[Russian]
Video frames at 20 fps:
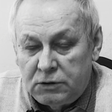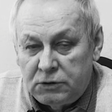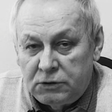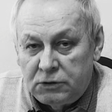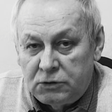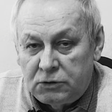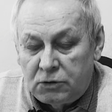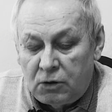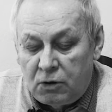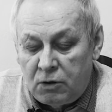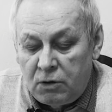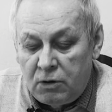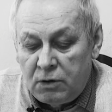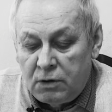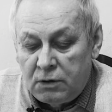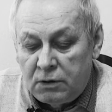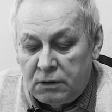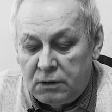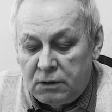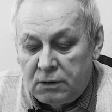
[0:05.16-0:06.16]
и
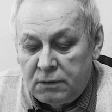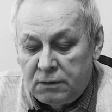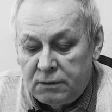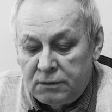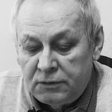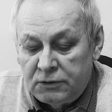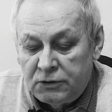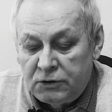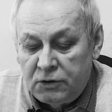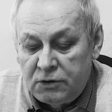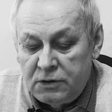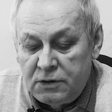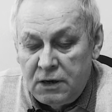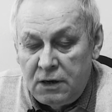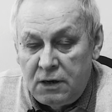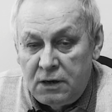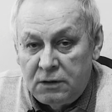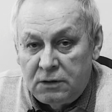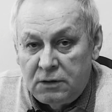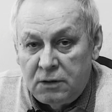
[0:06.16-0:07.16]
строит, все
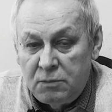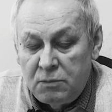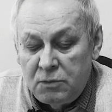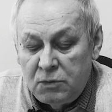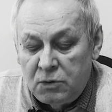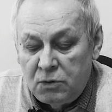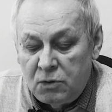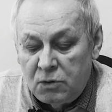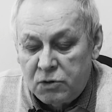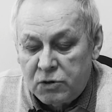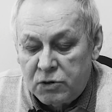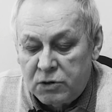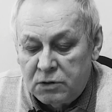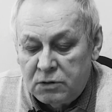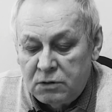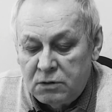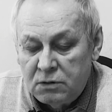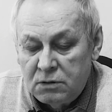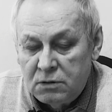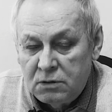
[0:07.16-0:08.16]
делит и
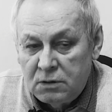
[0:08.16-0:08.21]
множит.